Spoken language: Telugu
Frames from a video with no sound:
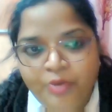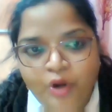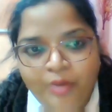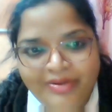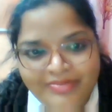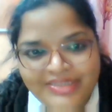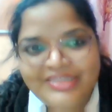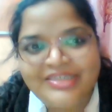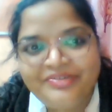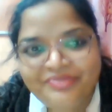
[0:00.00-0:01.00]
ప్రాబ్లమ్స్
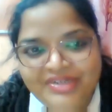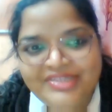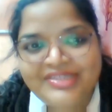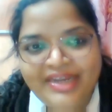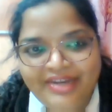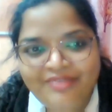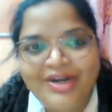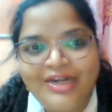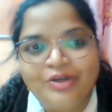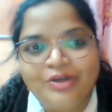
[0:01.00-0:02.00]
నుంచి రివర్స్ అయ్యి
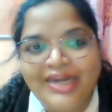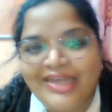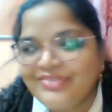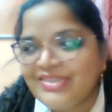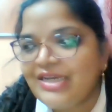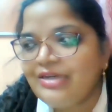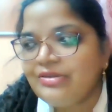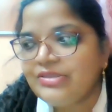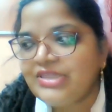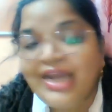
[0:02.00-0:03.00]
వాళ్ళ యొక్క లైఫ్ స్టైల్
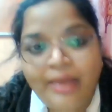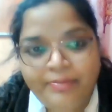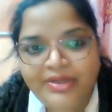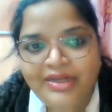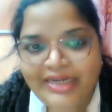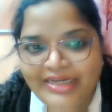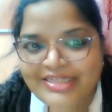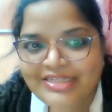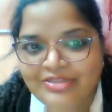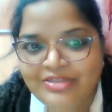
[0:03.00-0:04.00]
చాలా హ్యాపీగా లీడ్
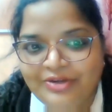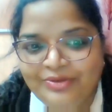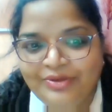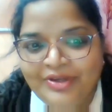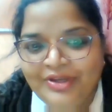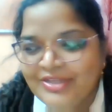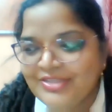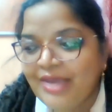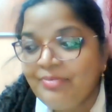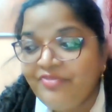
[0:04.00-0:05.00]
చేస్తున్నారు సో
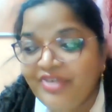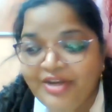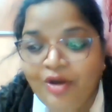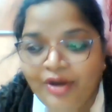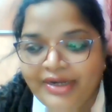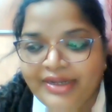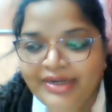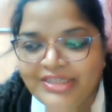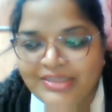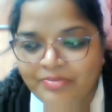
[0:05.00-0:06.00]
ఐఎమ్ వెరీ హానర్
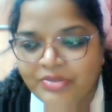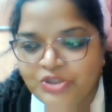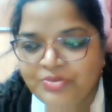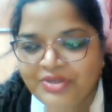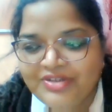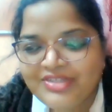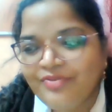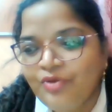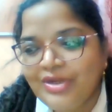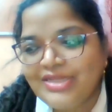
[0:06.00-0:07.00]
అని చెప్పొచ్చు బికాస్
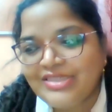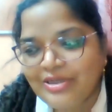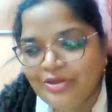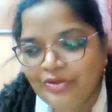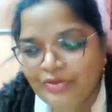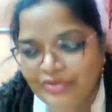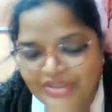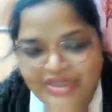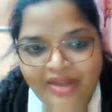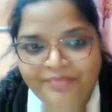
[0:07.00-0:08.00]
ఆఫ్ హోలిస్టిక్
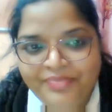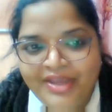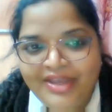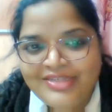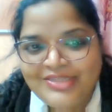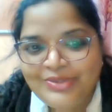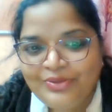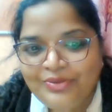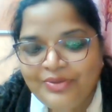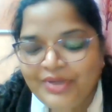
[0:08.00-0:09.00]
కోచ్గా సో
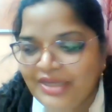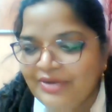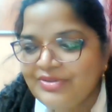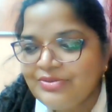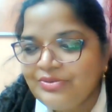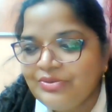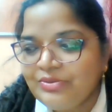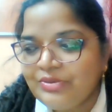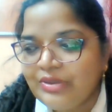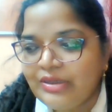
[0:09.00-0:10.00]
ఈరోజు
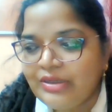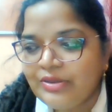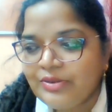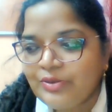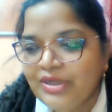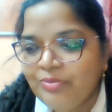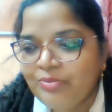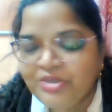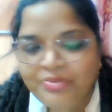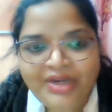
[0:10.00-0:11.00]
కొన్ని
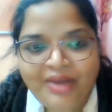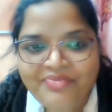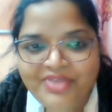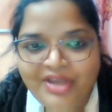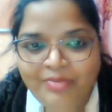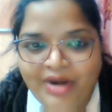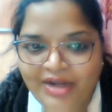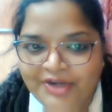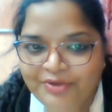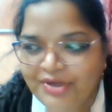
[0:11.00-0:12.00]
ముఖ్యమైన అంశాలు
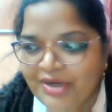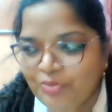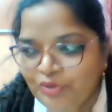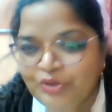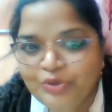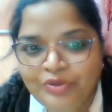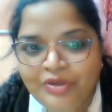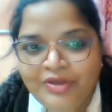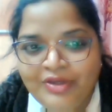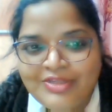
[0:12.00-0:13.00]
మాట్లాడుకునే ముందు
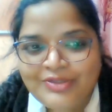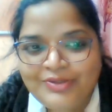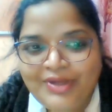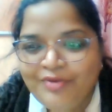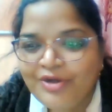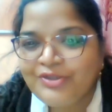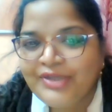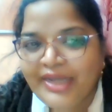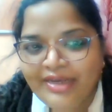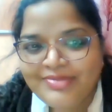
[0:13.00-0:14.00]
సో ఐ వాంట్ టు
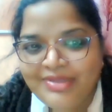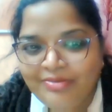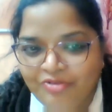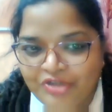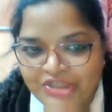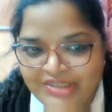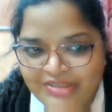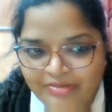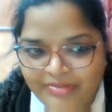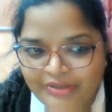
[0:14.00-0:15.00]
టేక్ అప్ సమ్
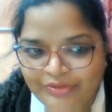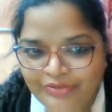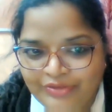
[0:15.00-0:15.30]
క్వశ్చన్స్ మధు